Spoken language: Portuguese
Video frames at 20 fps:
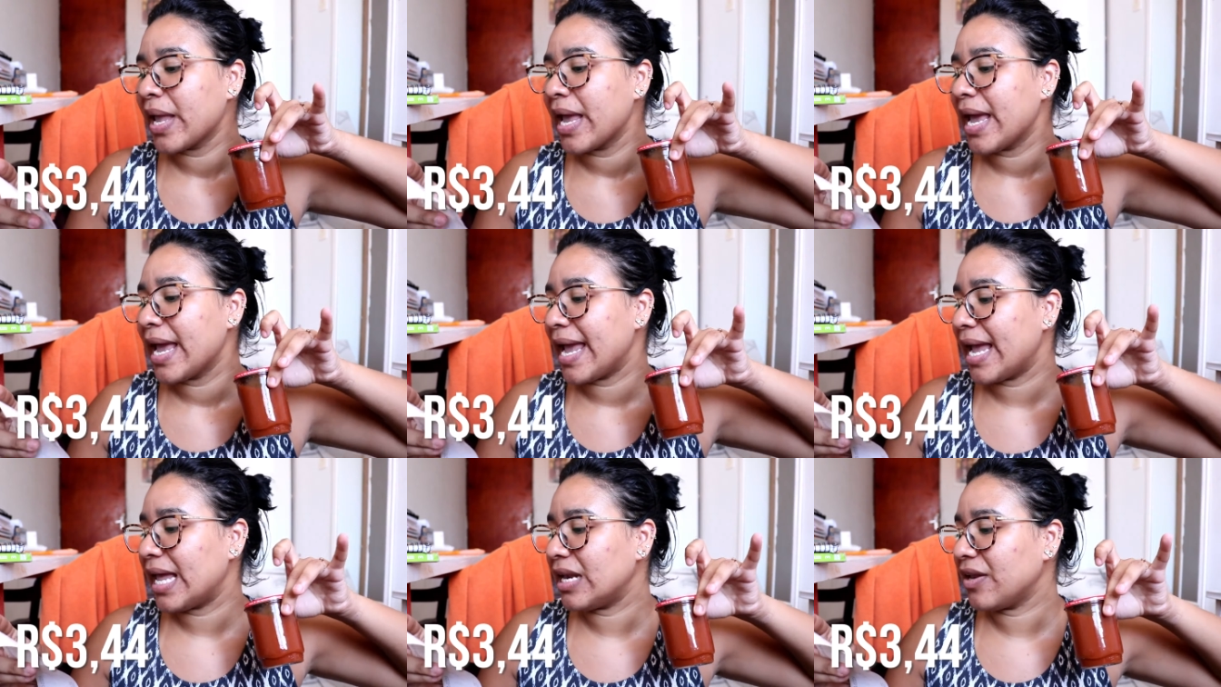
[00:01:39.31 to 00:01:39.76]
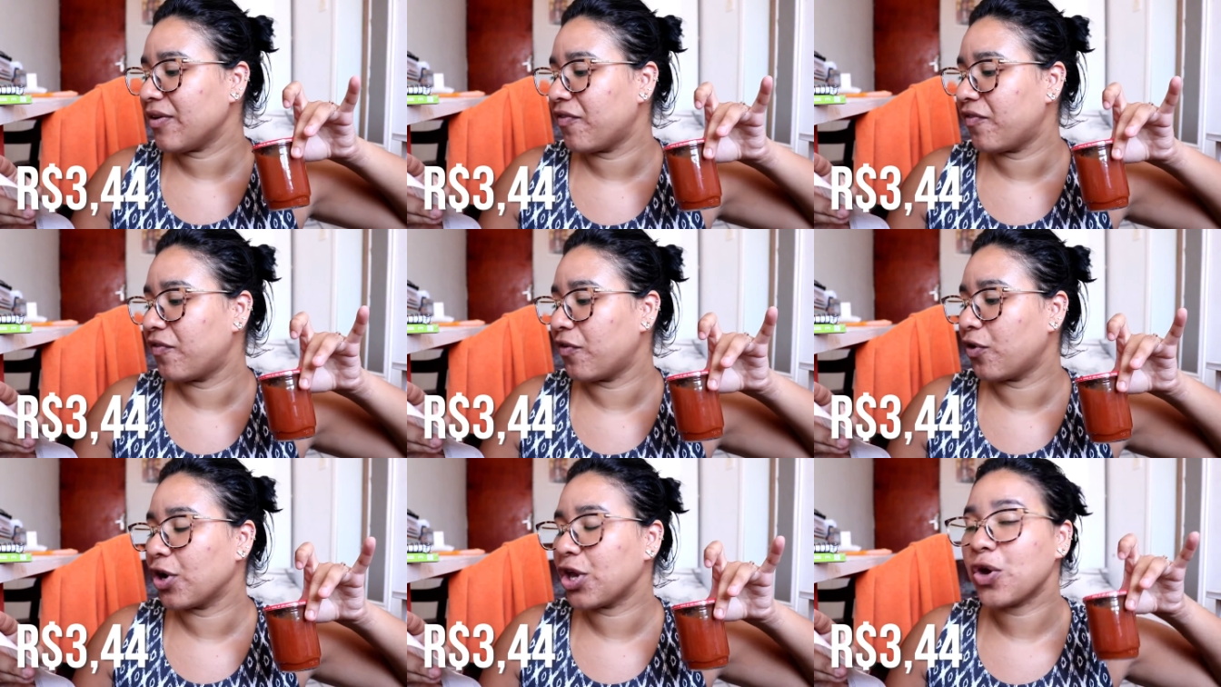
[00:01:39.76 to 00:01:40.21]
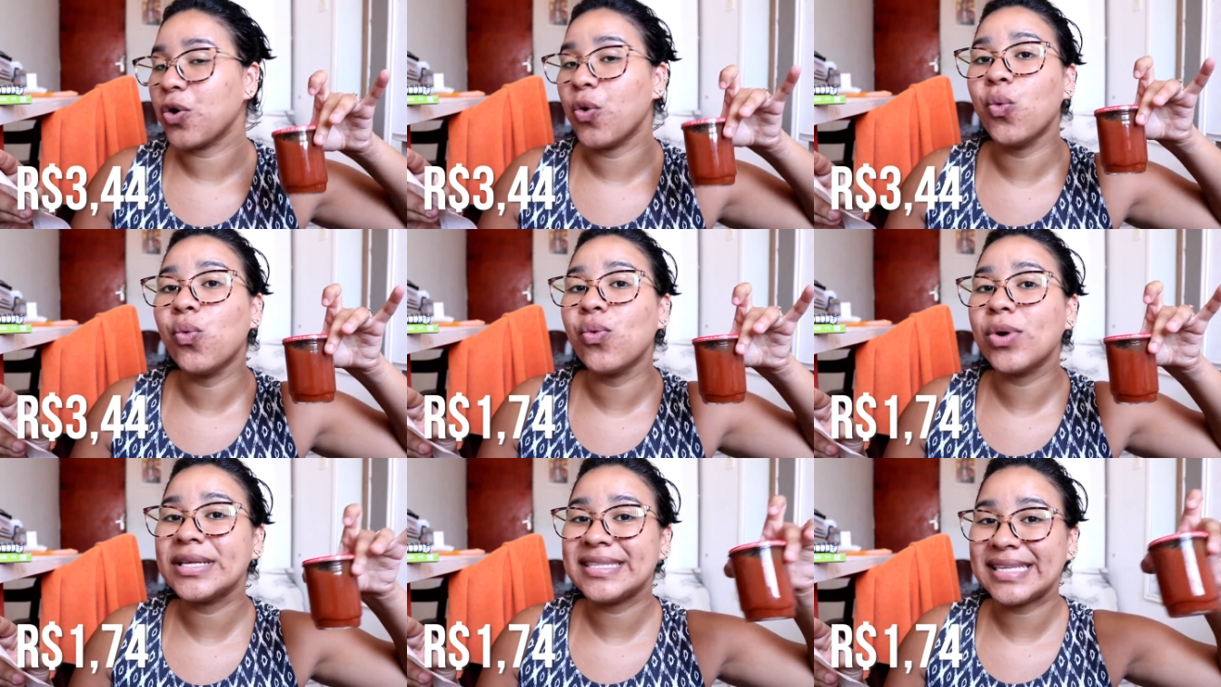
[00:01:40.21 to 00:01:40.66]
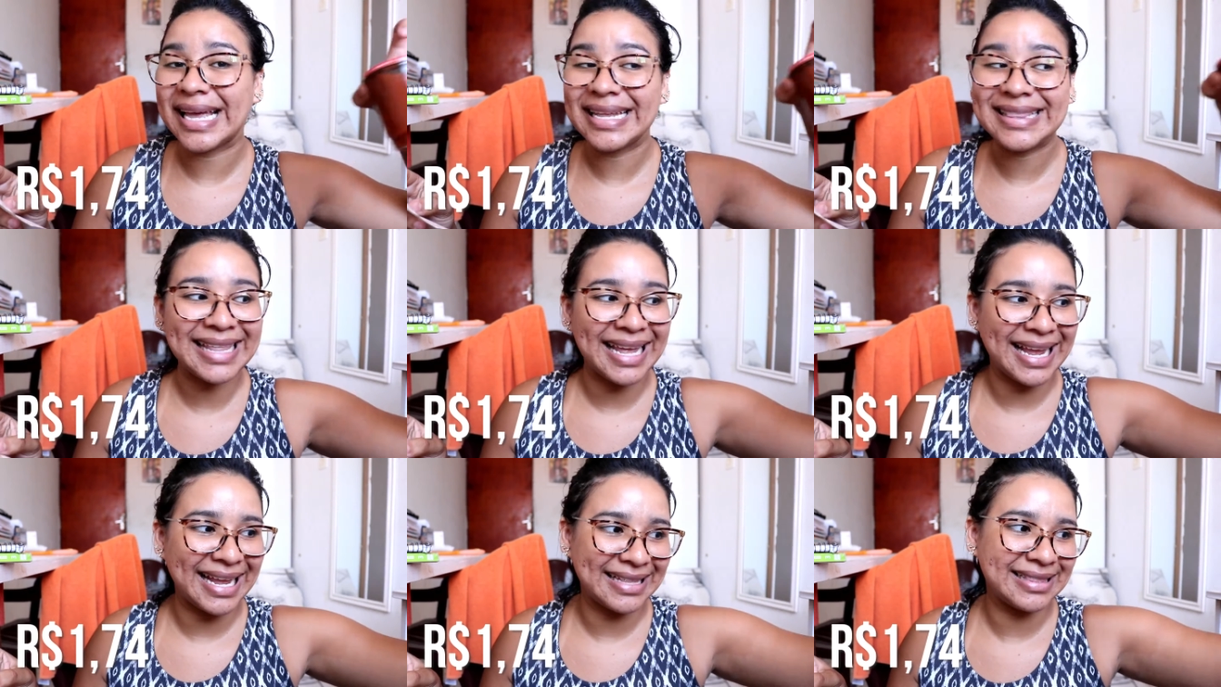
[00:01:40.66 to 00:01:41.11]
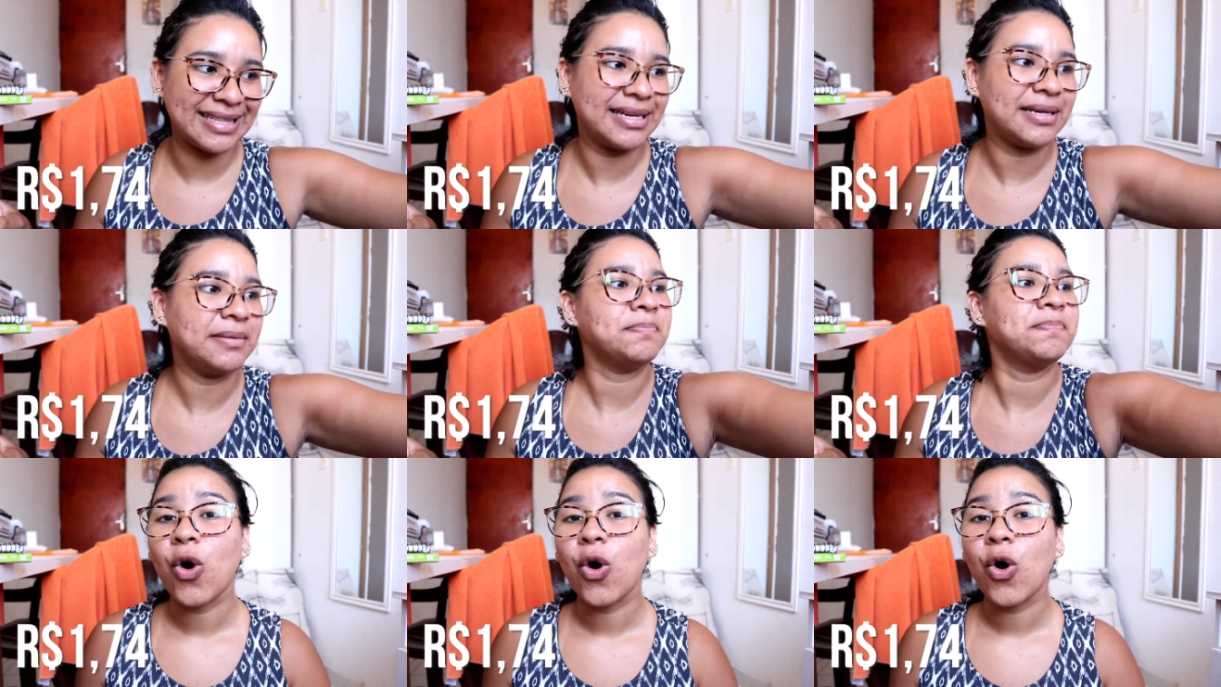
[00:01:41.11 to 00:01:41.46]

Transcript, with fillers: ele foi 1,70.